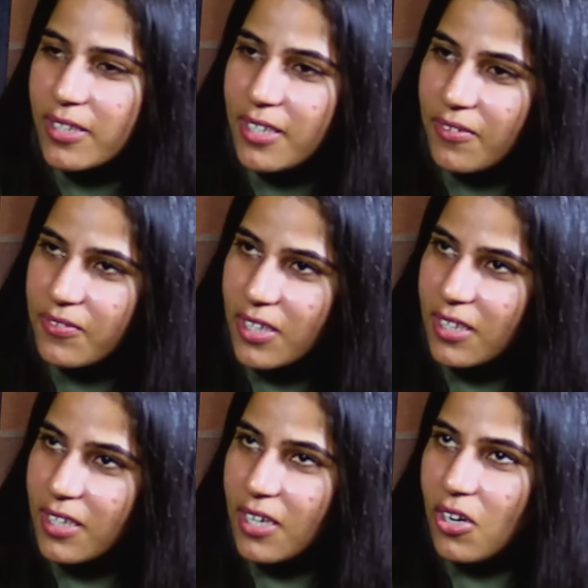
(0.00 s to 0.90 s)
ही टफ
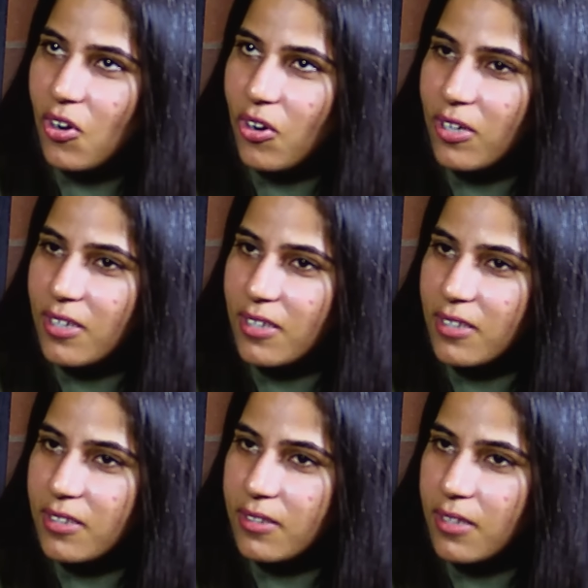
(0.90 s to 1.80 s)
था और
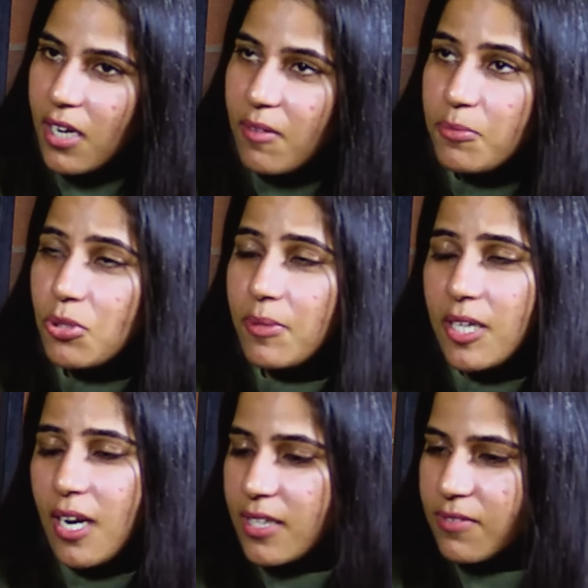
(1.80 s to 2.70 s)
अब जो
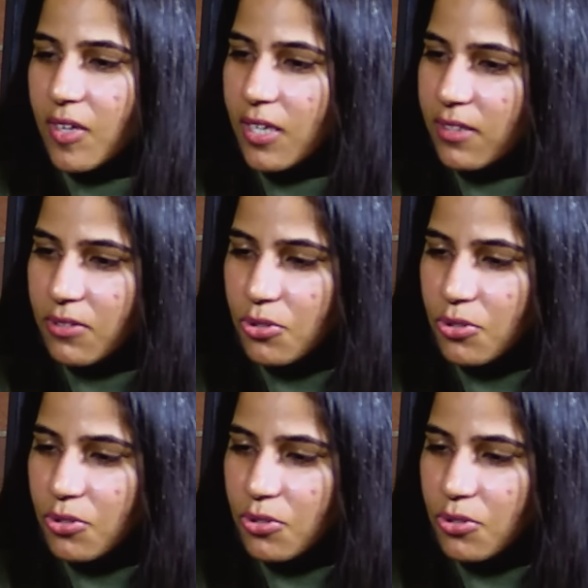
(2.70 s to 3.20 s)
मेरा लास्ट वाला